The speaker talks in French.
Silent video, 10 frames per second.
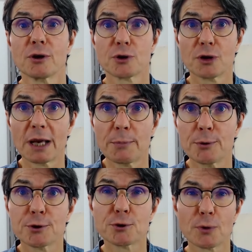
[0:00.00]
cela peut
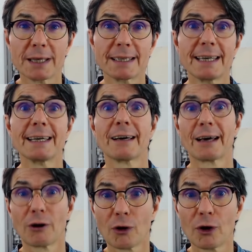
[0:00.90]
soigner
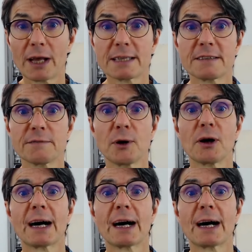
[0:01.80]
relativement